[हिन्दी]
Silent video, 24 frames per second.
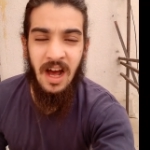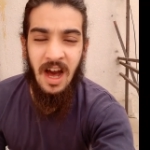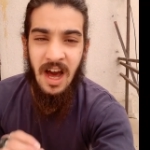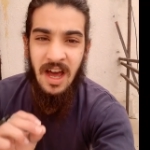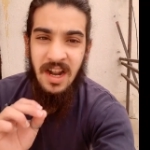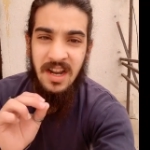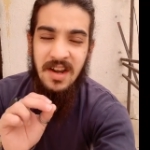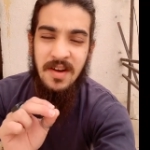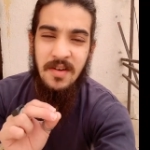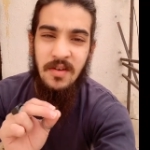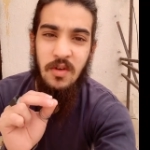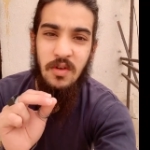
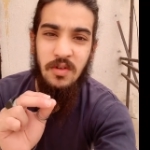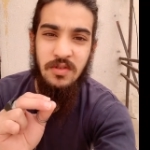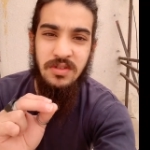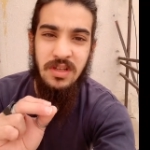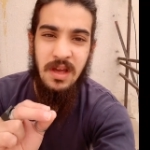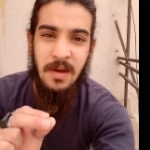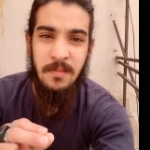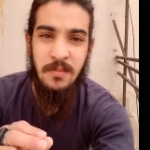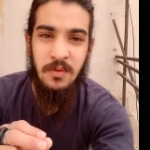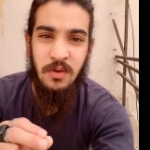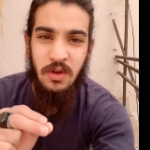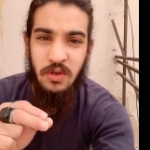अर्णब
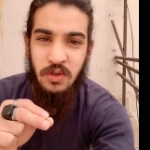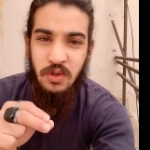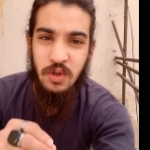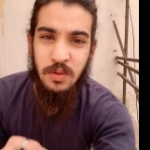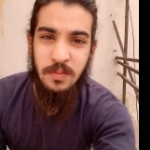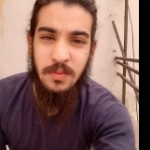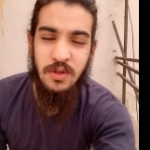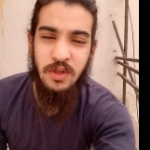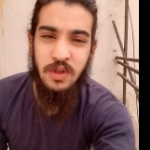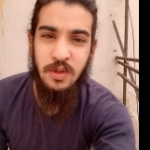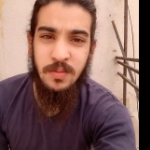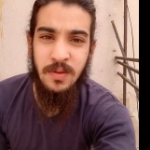गोस्वामी को
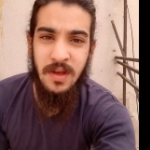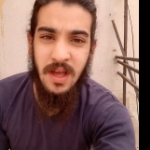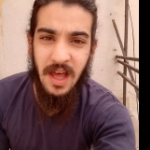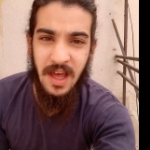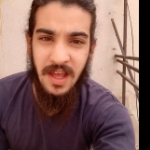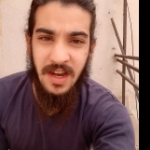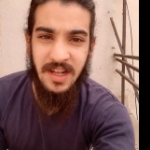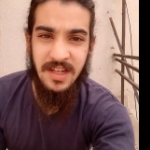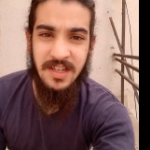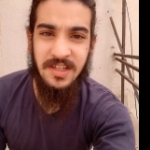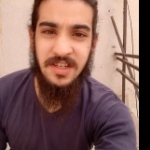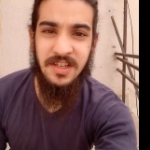सुबह
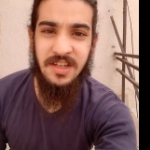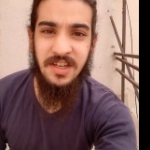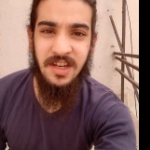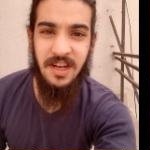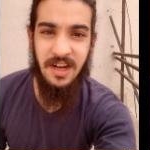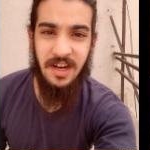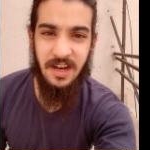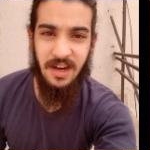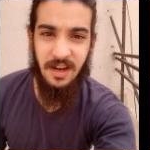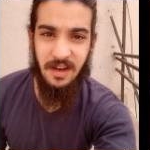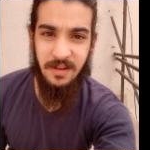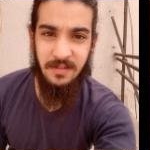सुबह अरेस्ट
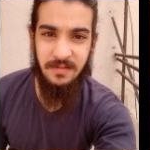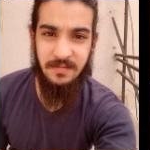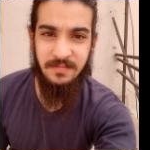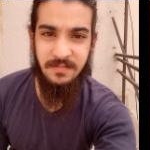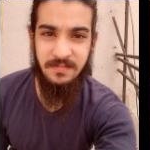किया गया